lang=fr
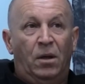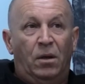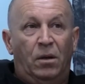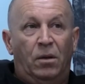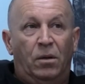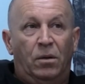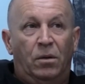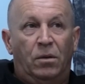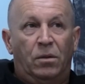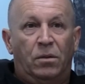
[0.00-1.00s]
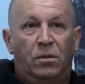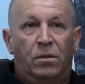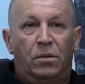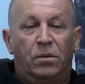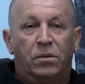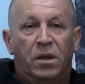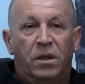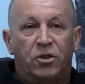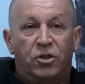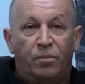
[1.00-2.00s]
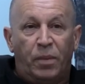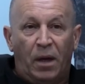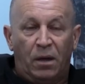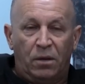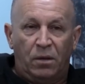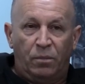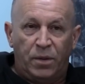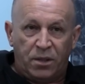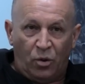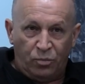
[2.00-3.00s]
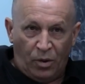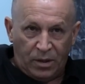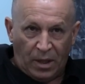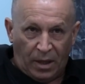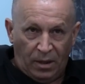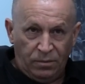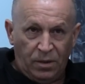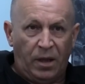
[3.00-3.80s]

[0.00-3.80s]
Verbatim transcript: dirigé euh, dirigée par euh, Bessaoud Mohamed Arab,